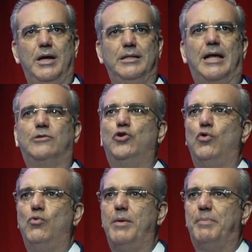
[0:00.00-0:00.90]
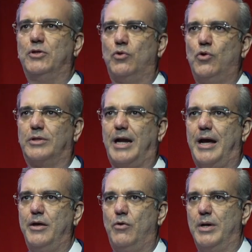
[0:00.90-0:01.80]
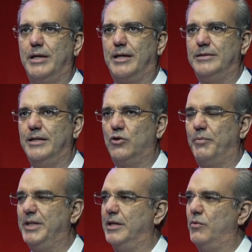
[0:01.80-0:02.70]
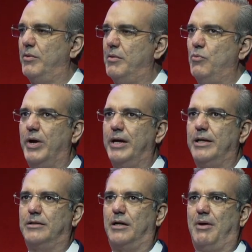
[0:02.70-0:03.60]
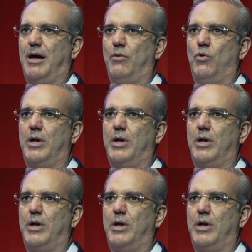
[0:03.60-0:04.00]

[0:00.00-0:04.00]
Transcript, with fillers: nació de un episodio trágico en el que 129 mujeres trabajadoras